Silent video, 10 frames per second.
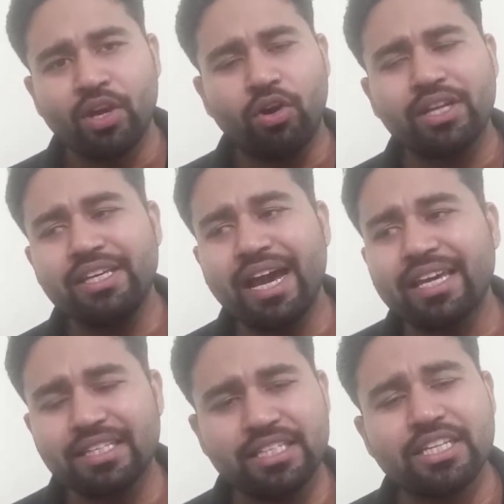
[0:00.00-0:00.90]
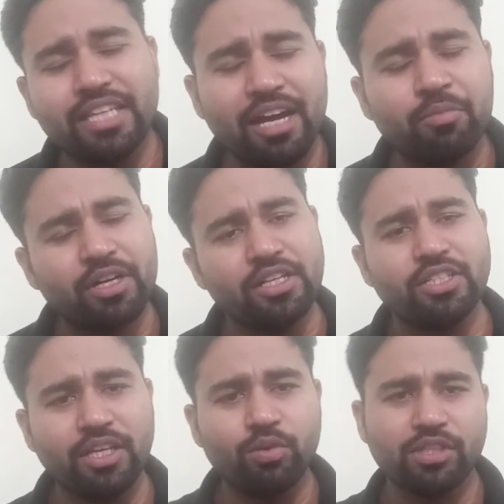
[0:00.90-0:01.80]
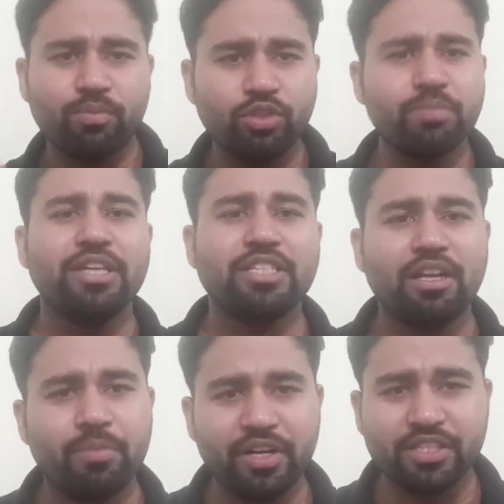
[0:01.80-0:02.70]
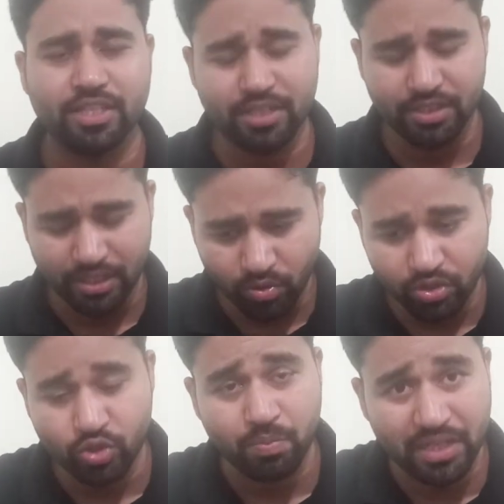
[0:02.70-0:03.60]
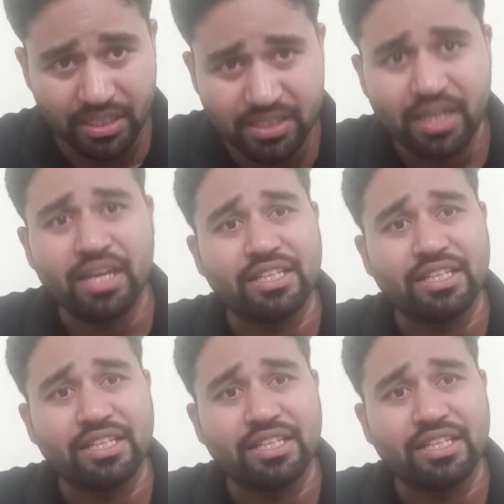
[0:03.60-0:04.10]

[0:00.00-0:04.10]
और क्या क्या चीज़ें ध्यान में रखनी चाहिए वो सब कुछ मैं इस चैनल पर डिस्कस करता रहूंगा सो प्लीज़